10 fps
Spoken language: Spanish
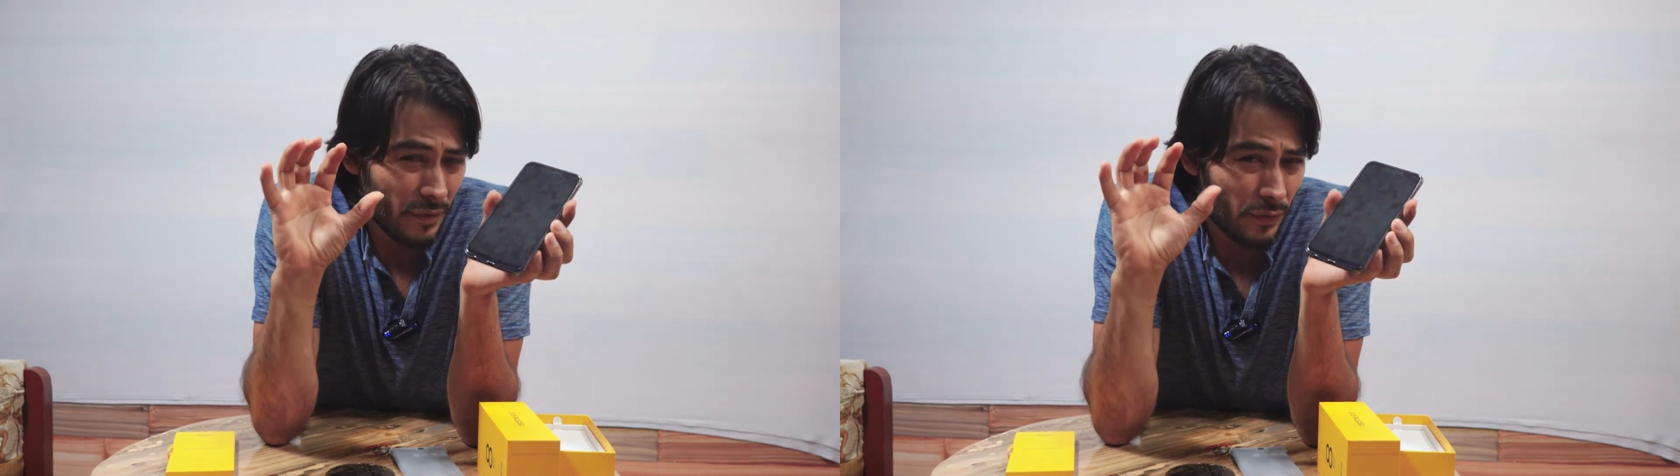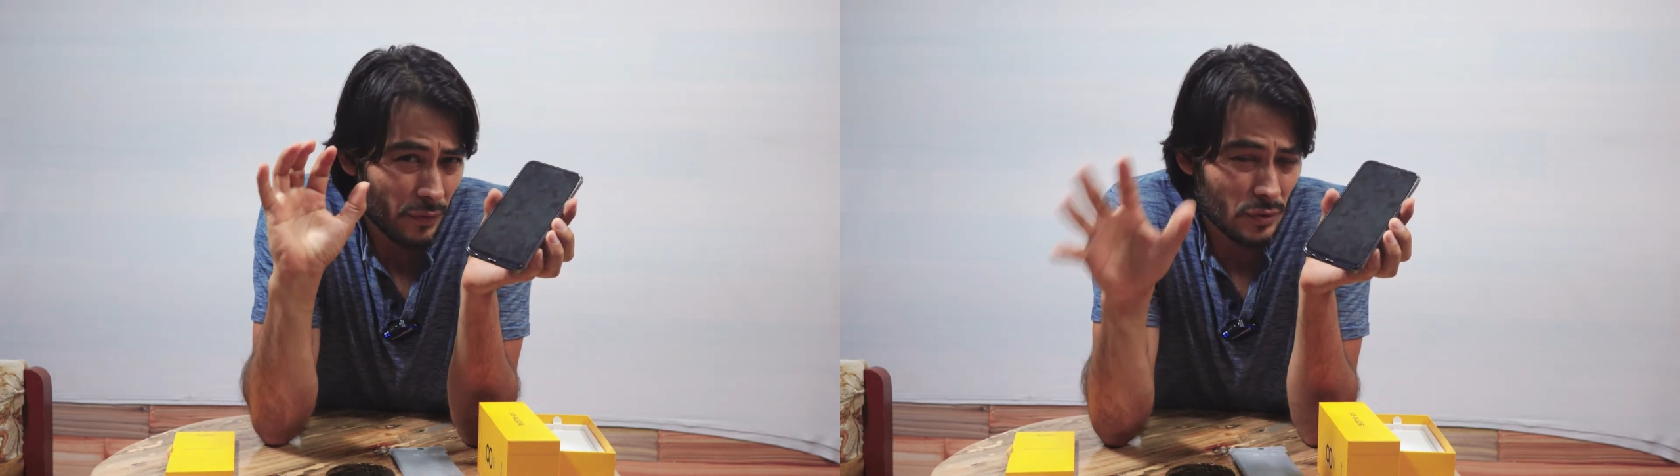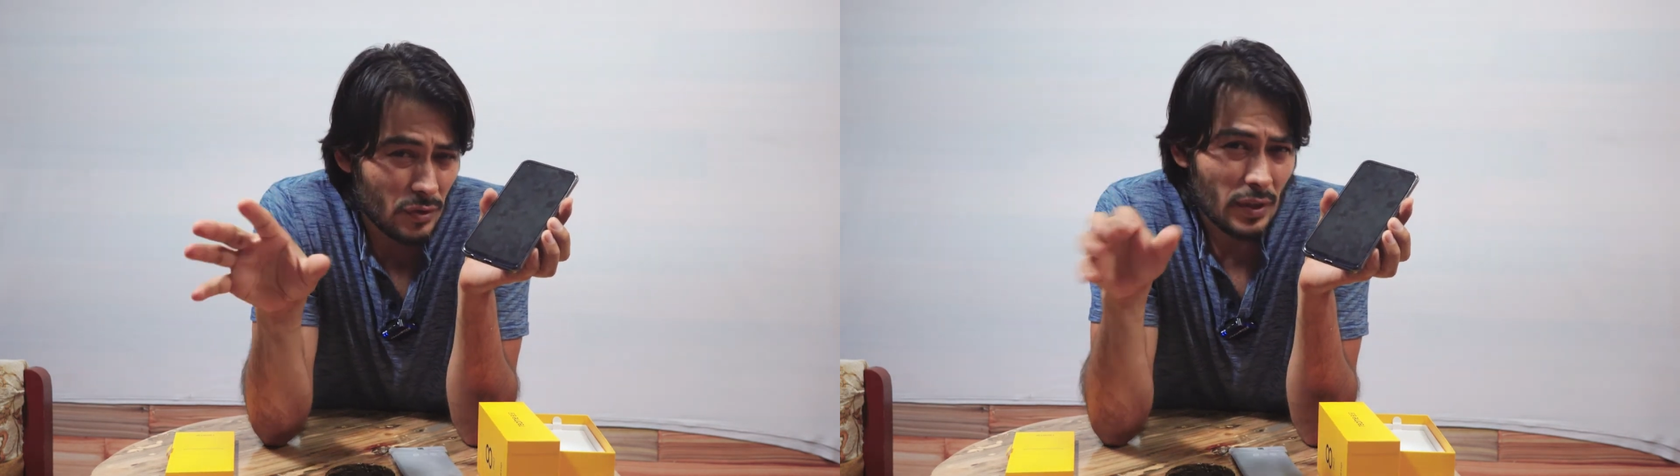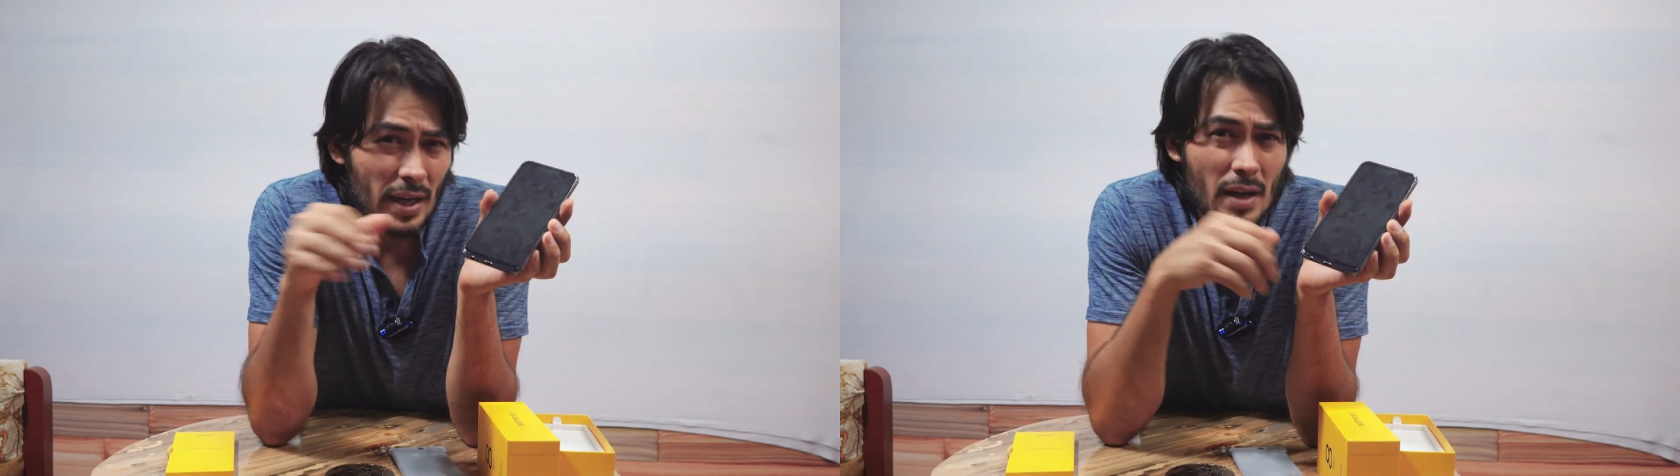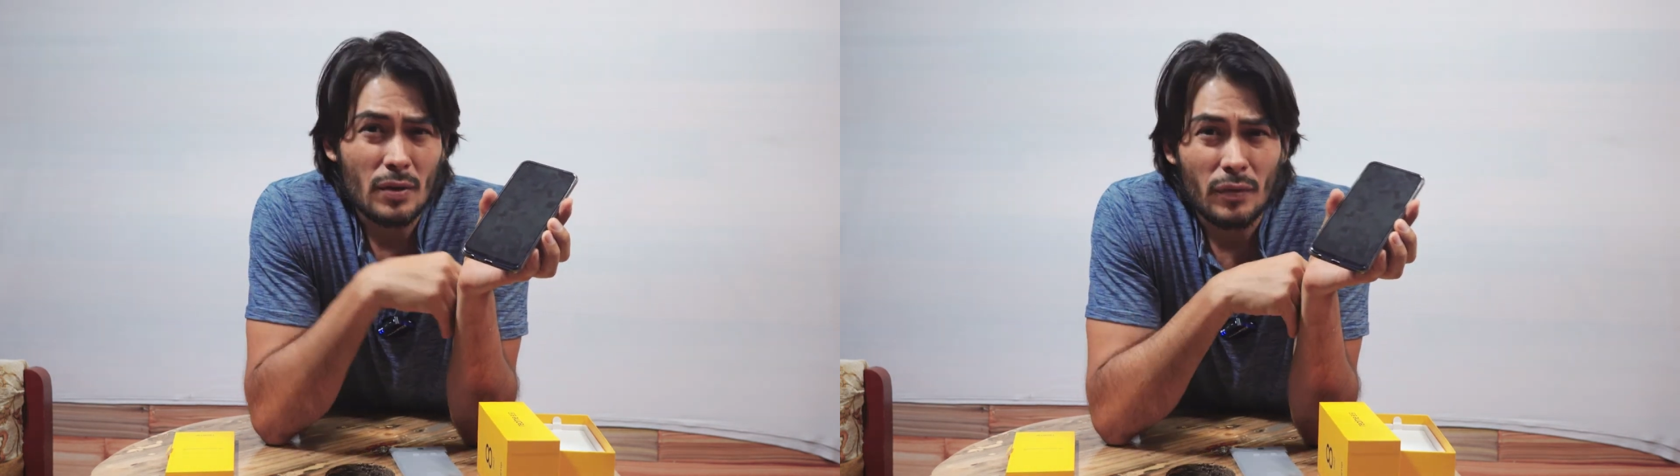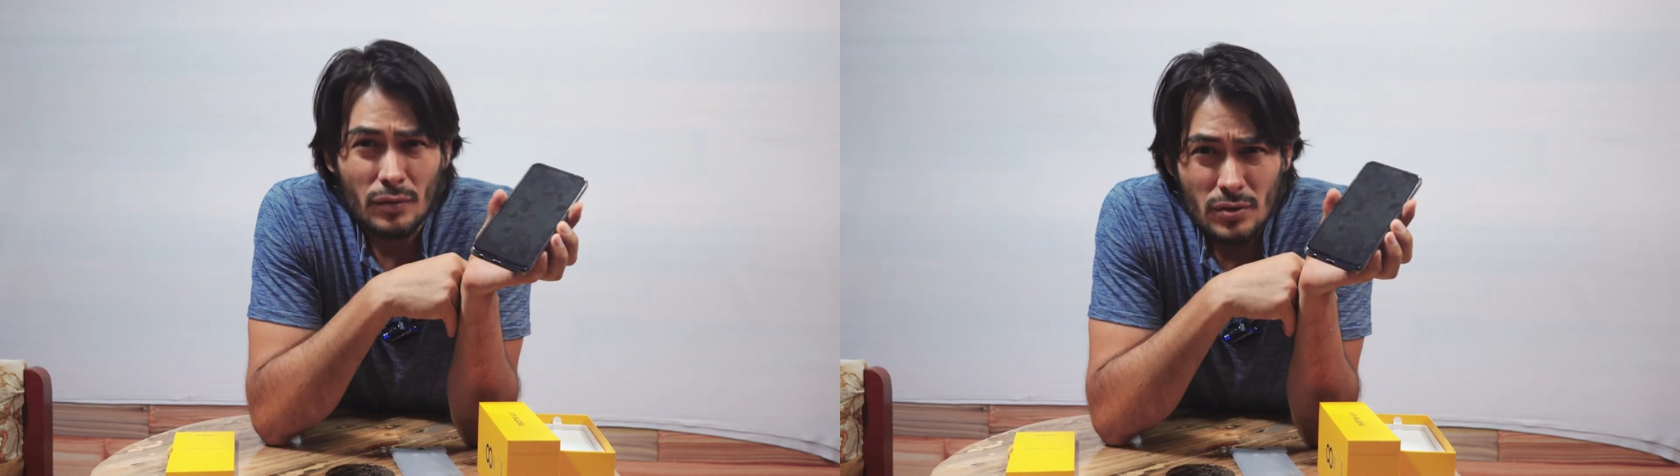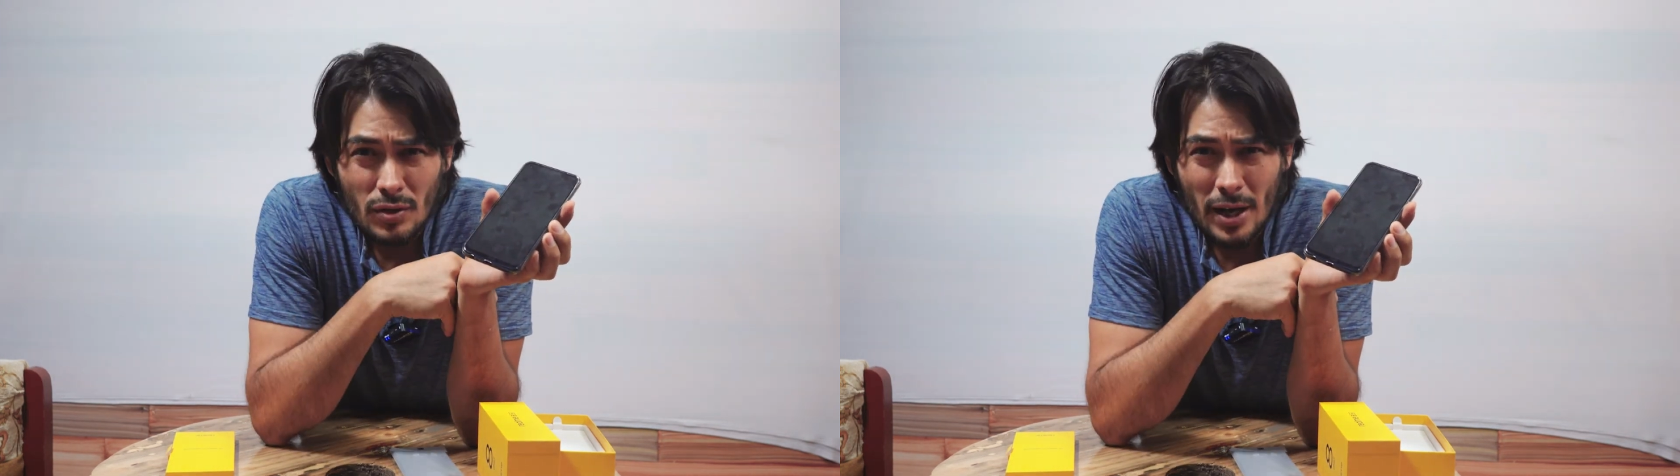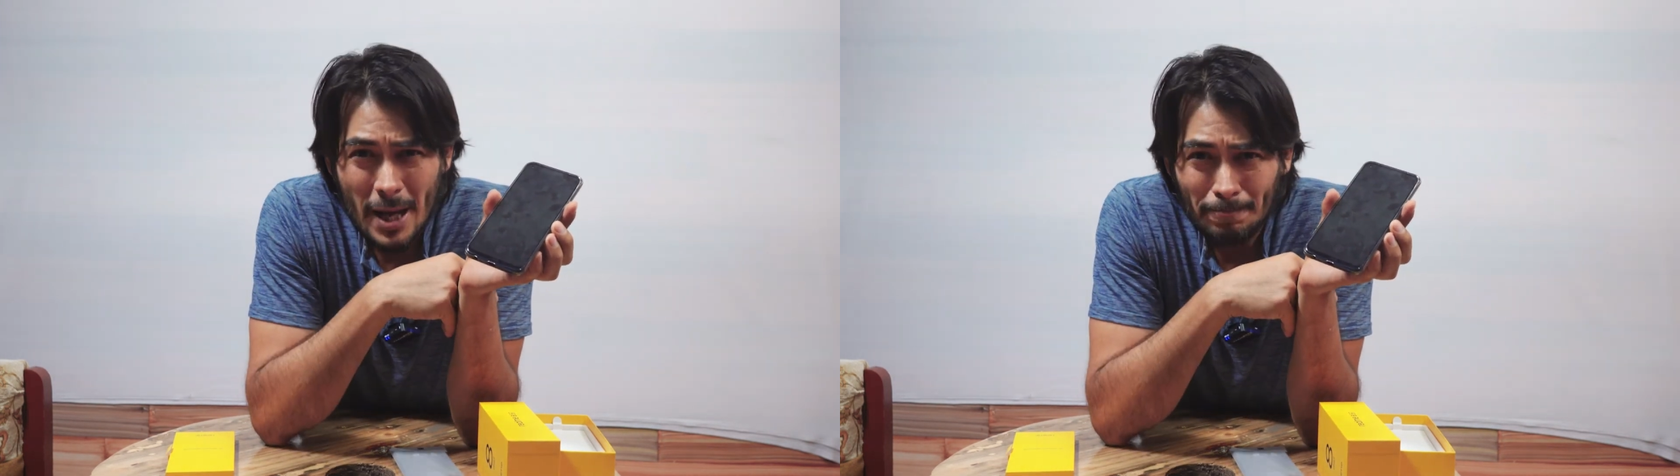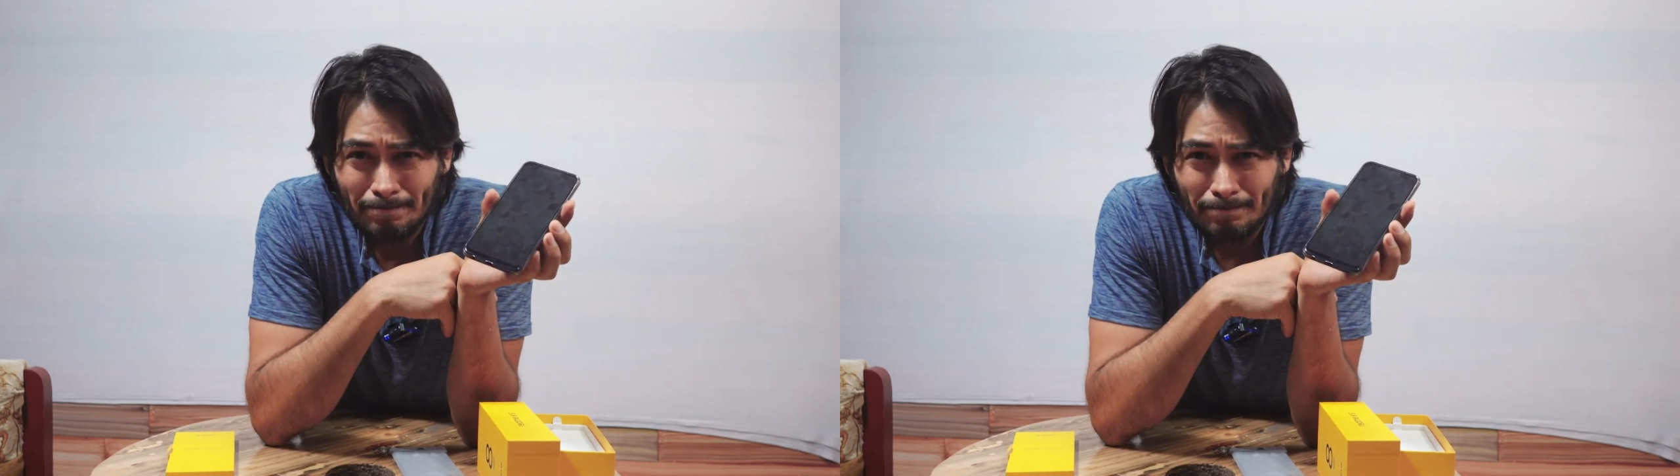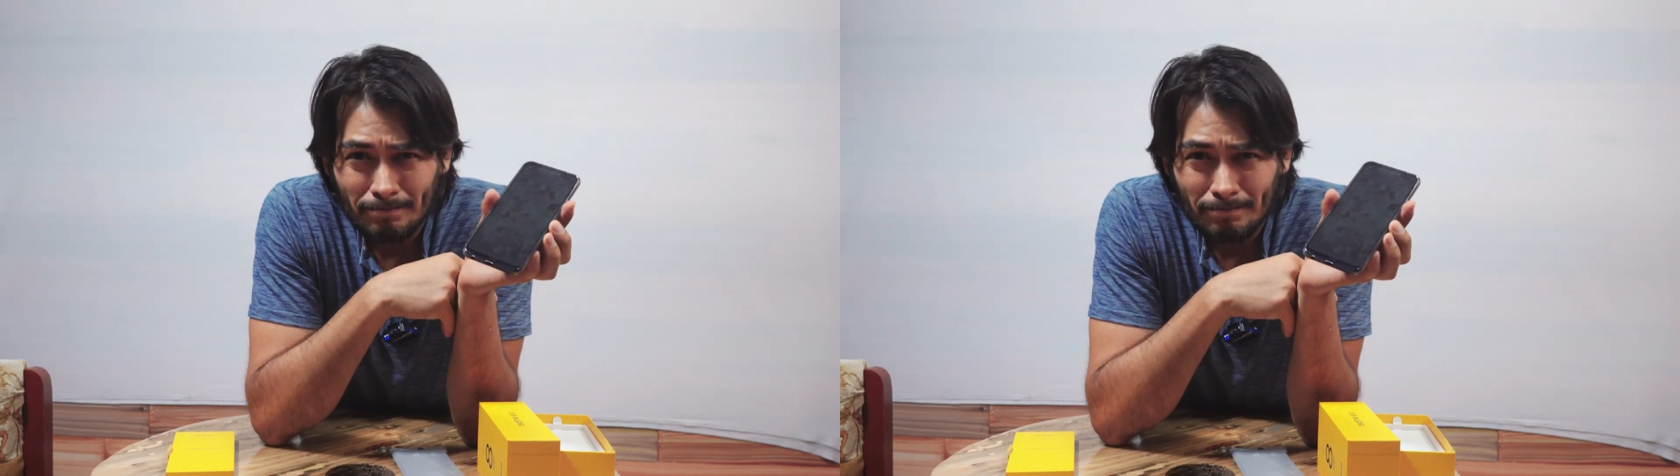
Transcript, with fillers: ¿Funcionará o no funcionará?